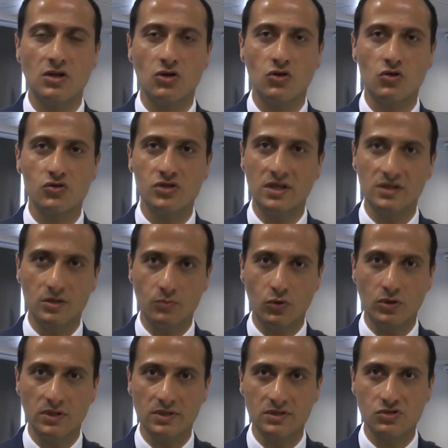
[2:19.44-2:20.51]
özel
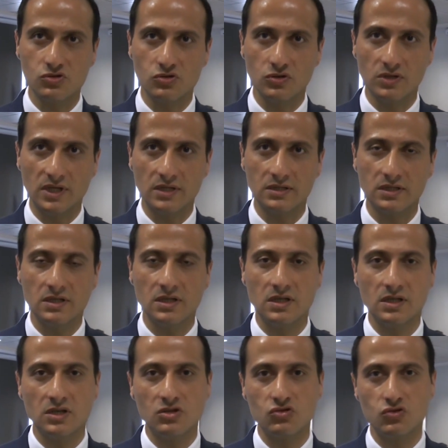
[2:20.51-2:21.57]
raporlar istiyorlar.
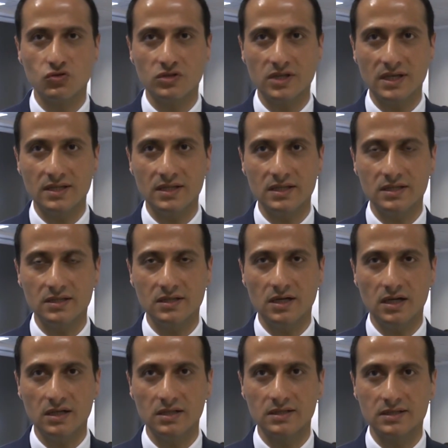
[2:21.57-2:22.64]
Çünkü kendilerinin
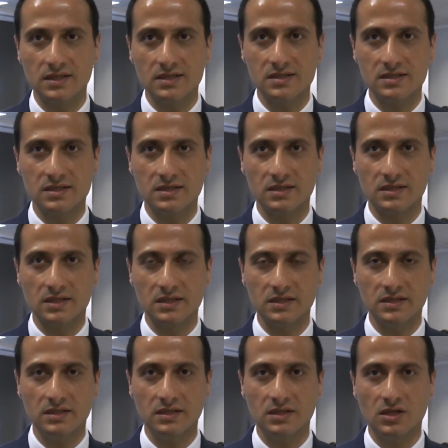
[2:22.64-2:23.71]
ağırlıkta
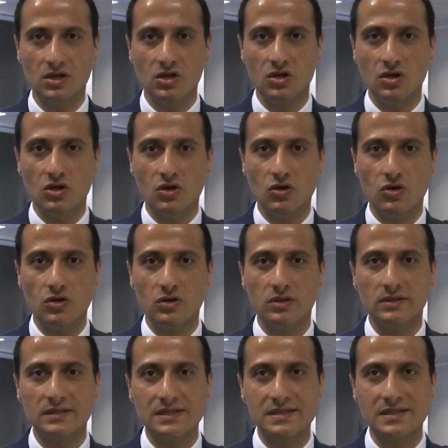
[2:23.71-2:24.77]
istedikleri
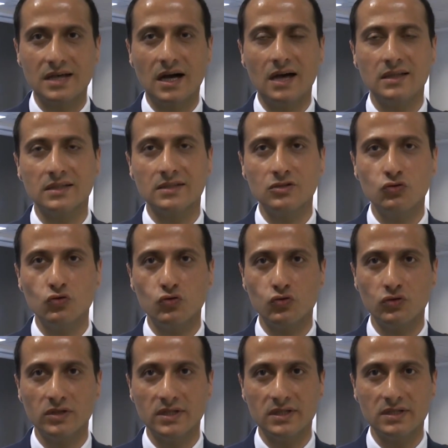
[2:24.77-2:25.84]
sağlıklı
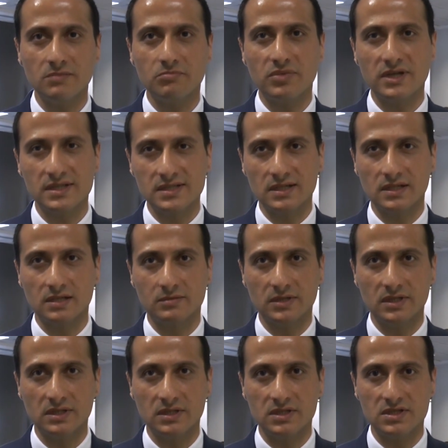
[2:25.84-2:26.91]
ürünleri pazarlama
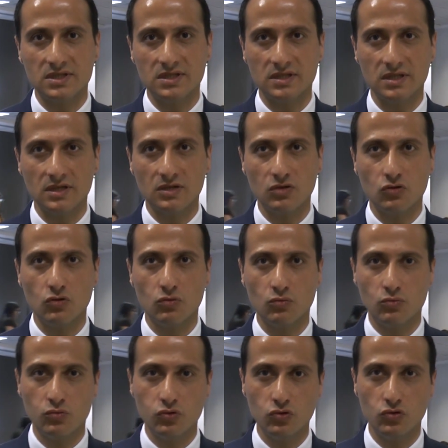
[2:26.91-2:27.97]
Çin'de.
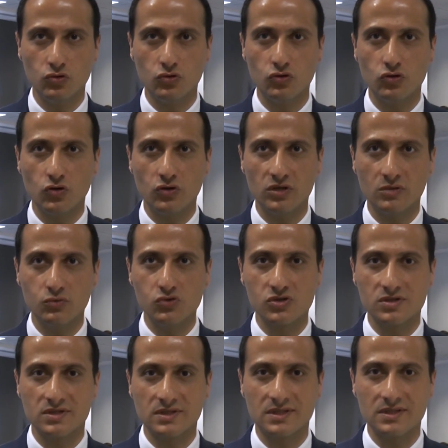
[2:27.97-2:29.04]
Bu yönde, bu
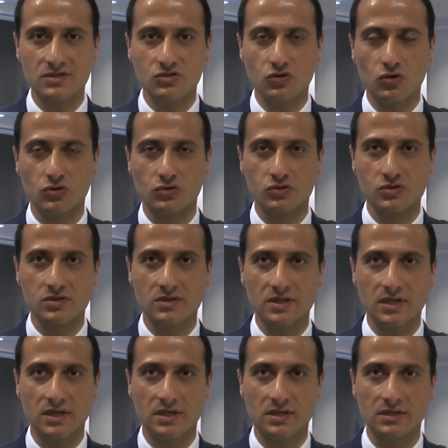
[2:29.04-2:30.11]
strateji
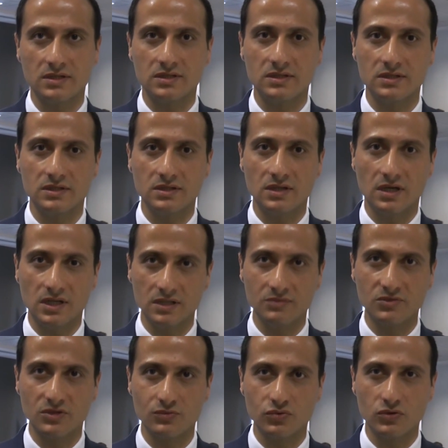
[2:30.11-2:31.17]
doğrultusunda e, alım
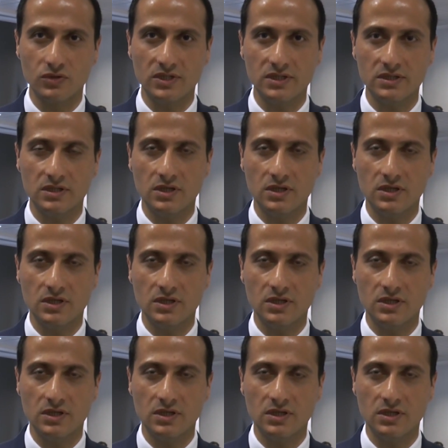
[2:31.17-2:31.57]
yapıyorlar.